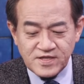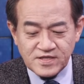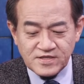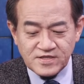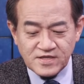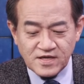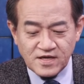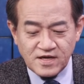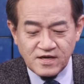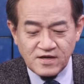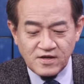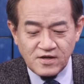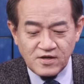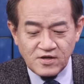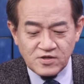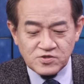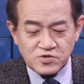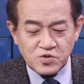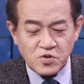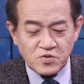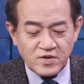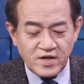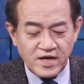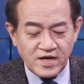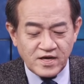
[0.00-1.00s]
무섭습니다.
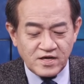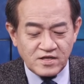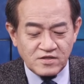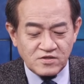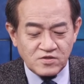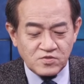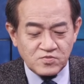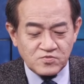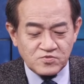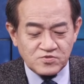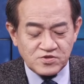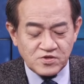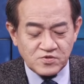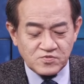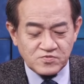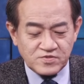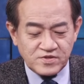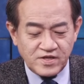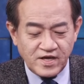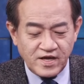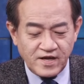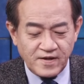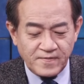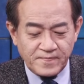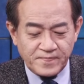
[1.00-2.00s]
소개하기엔 너무
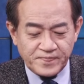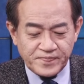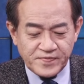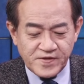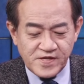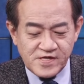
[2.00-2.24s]
무서운데 예.